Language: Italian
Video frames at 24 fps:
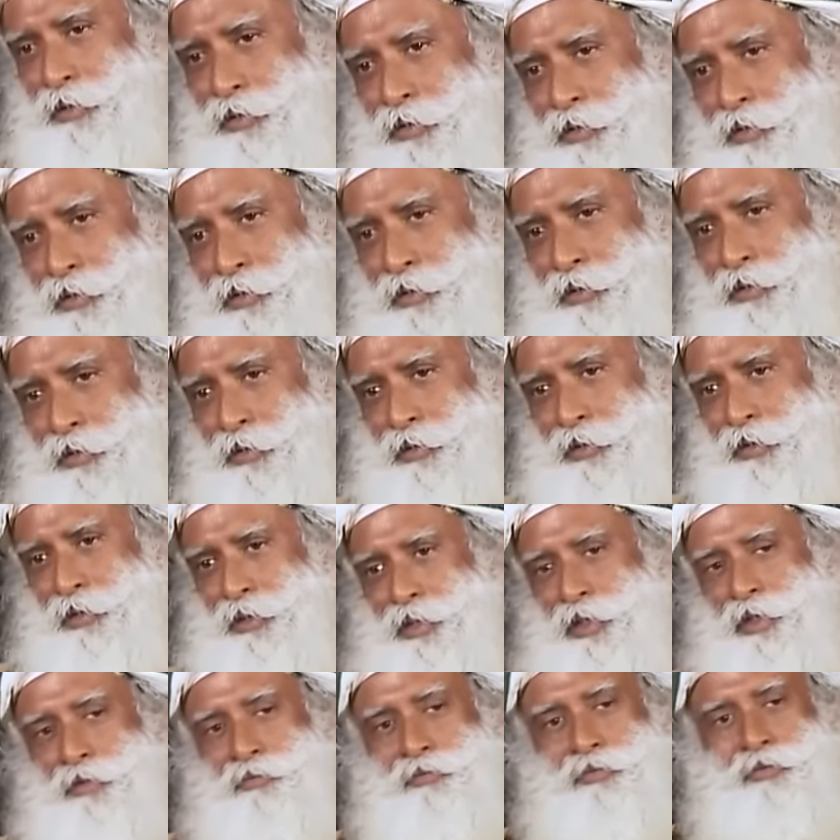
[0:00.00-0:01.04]
Ma
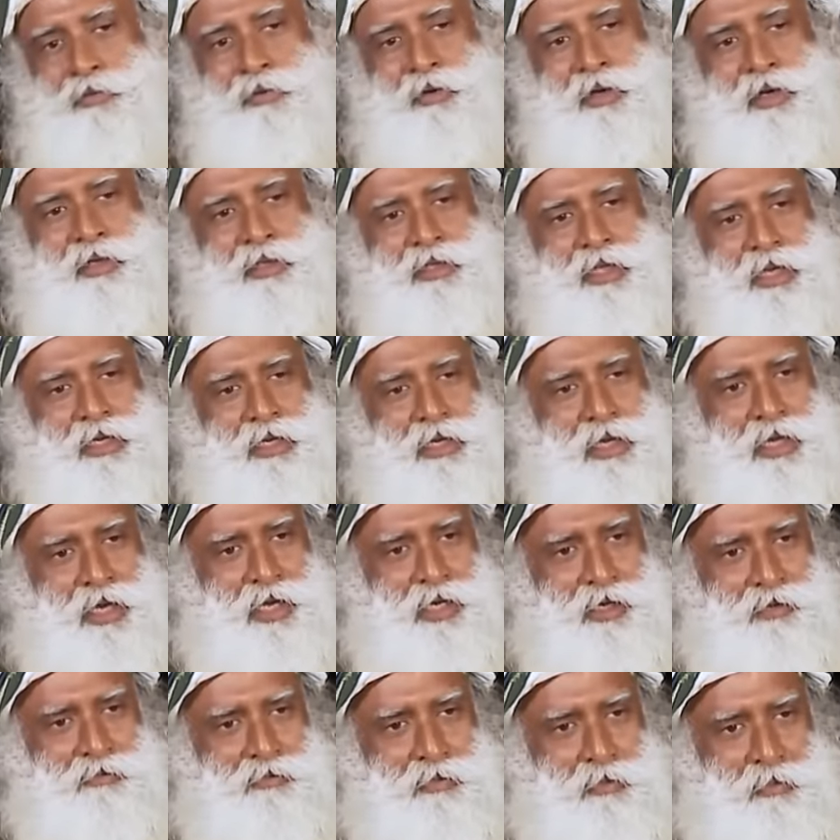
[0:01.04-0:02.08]
se sei
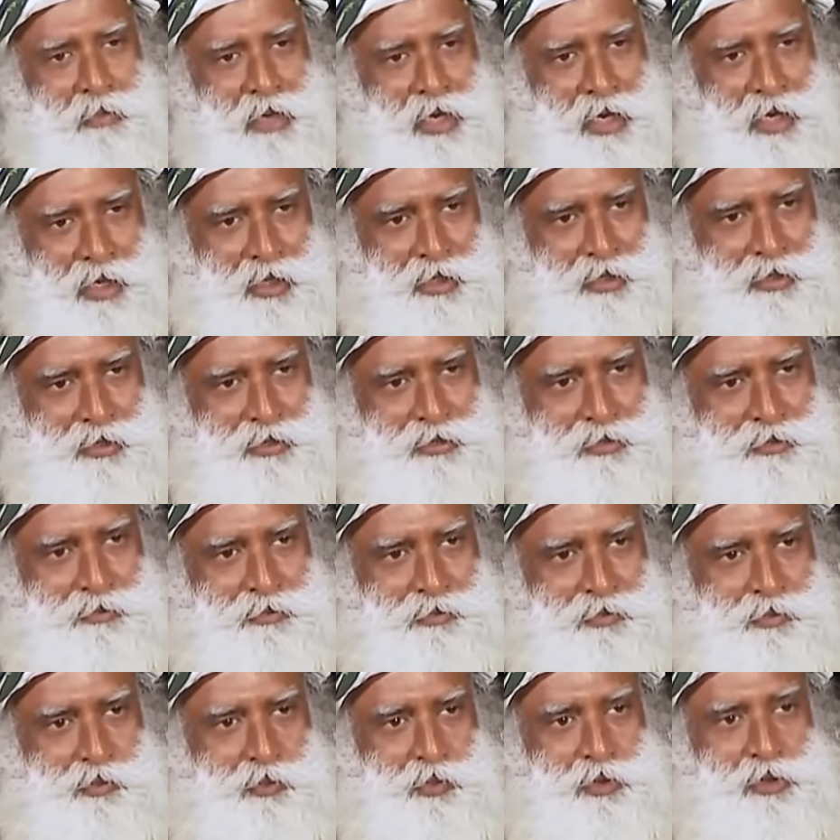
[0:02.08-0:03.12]
quel tipo di mente
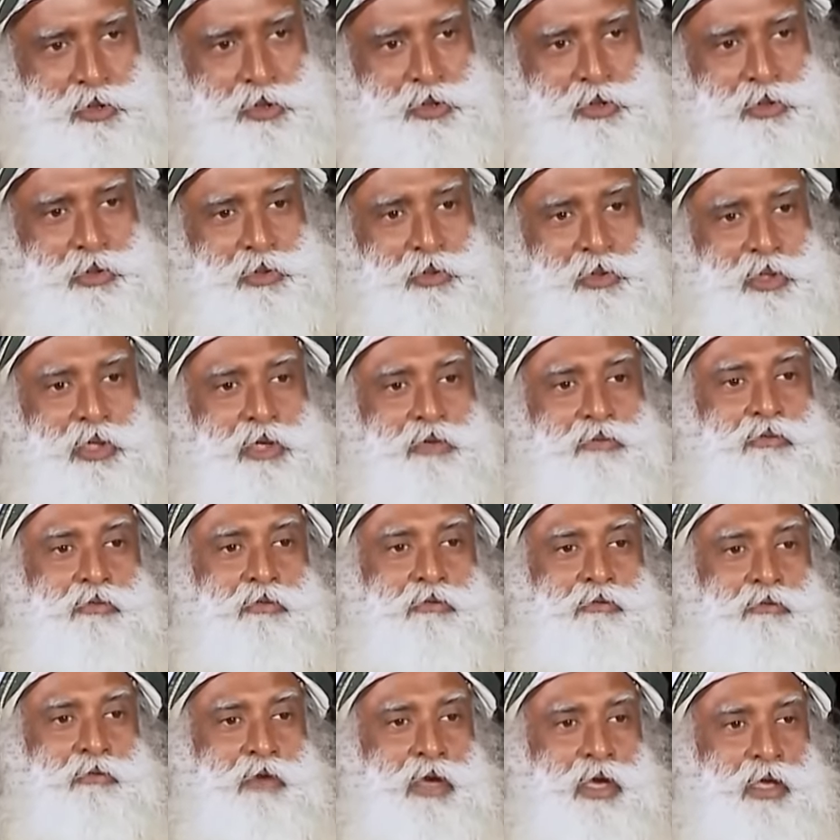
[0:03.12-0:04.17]
che cerca la
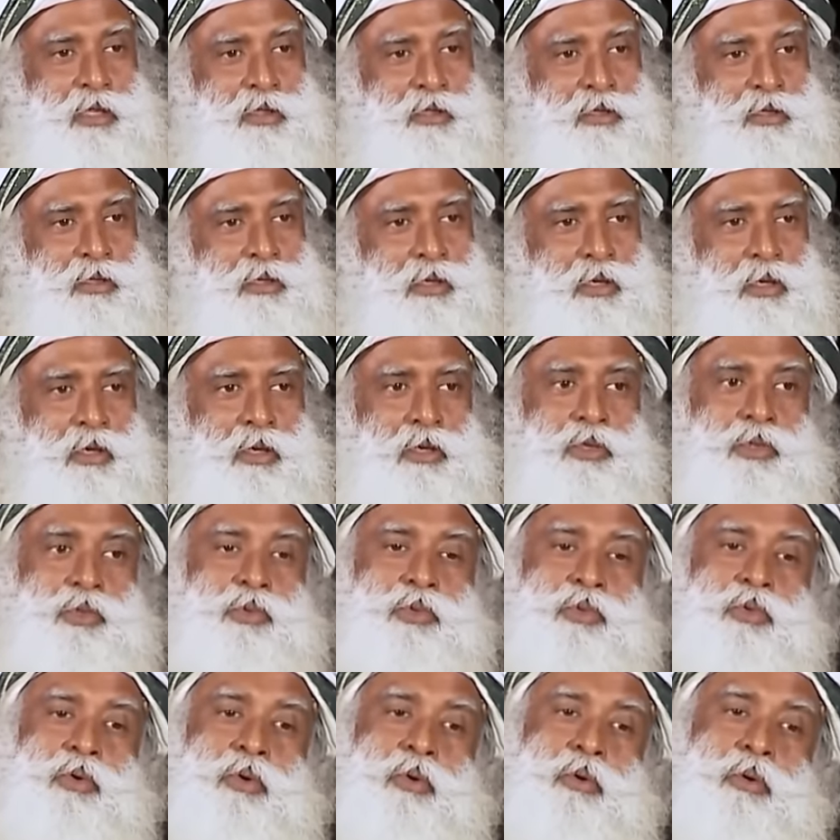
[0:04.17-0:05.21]
fede,
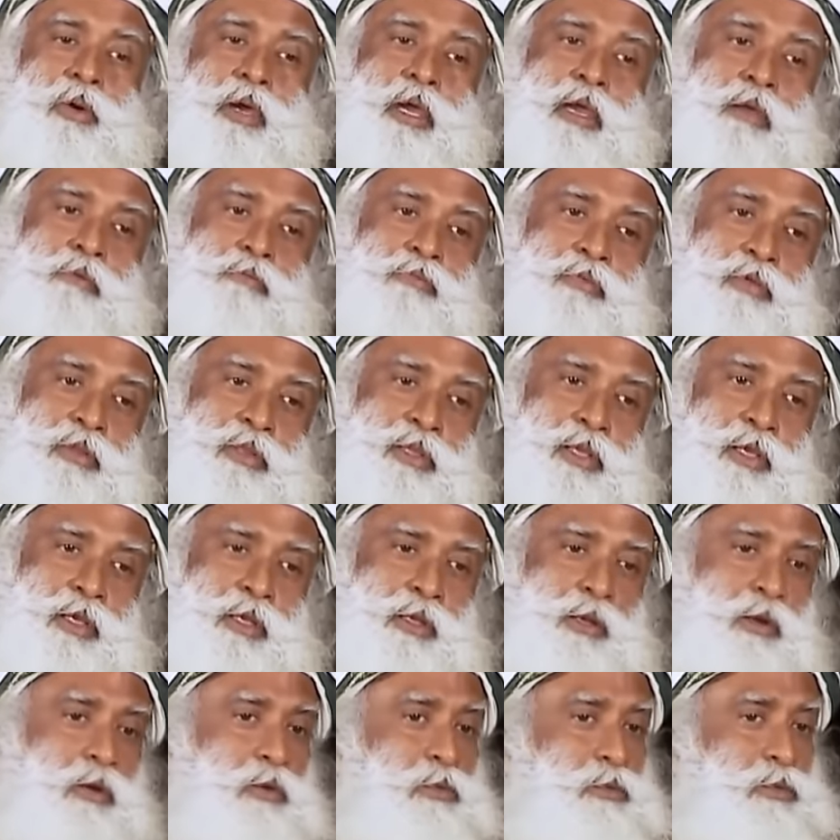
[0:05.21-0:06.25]
conosci ogni
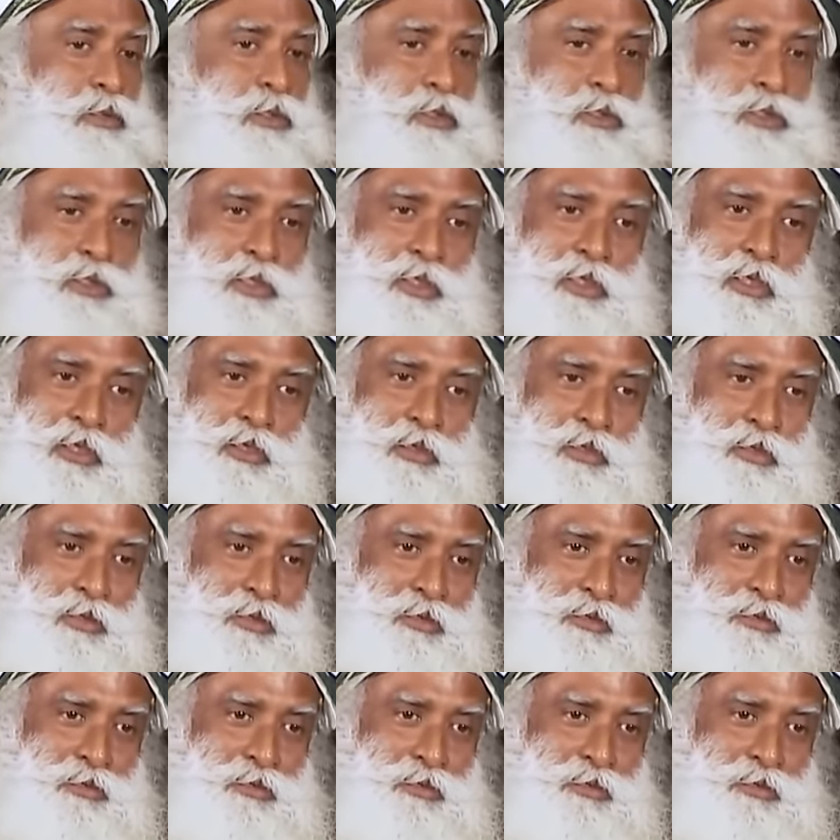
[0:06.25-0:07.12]
cosa non solo qui,